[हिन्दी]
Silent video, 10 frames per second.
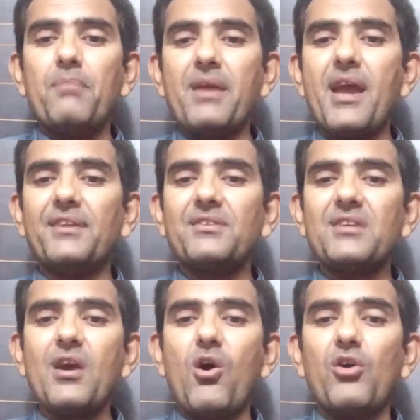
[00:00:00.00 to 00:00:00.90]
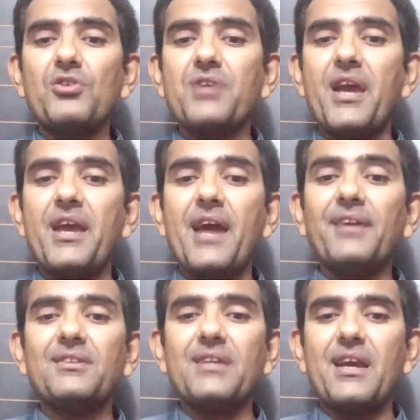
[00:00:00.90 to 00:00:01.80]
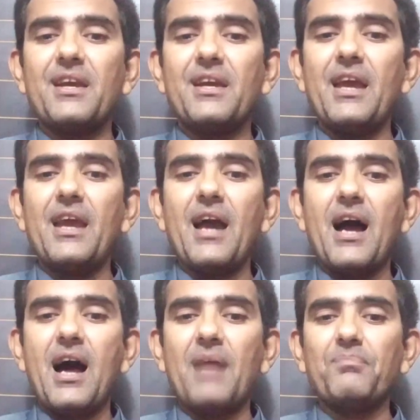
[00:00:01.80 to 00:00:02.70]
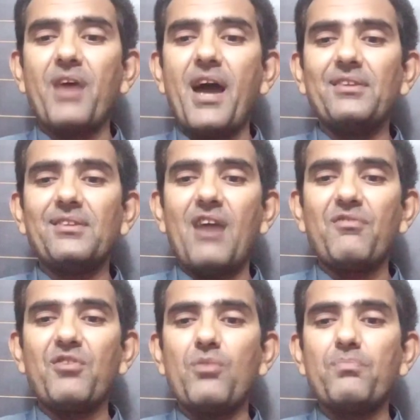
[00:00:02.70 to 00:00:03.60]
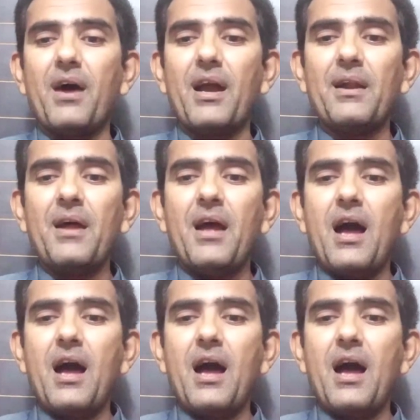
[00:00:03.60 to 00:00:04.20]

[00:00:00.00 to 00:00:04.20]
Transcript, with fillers: पी एस टी और जे ई एस टी की नाइंसाफ़ियों पर